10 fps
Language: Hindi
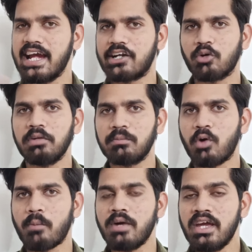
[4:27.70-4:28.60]
ये एटोमिक
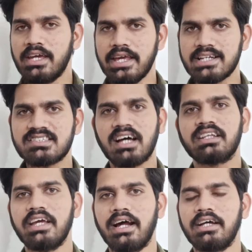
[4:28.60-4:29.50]
बॉम्ब एक
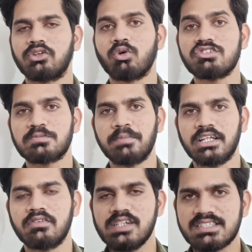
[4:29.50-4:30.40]
साथ गिराए तो इस
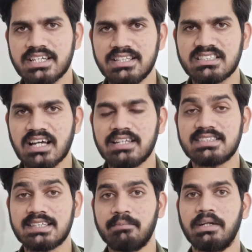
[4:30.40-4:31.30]
पृथ्वी से
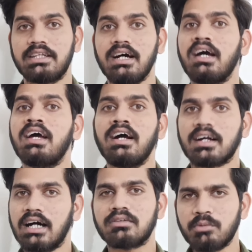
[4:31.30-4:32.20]
इंसानी सभ्यता
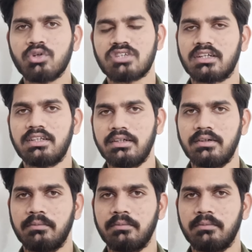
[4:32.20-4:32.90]
खत्म हो सकती है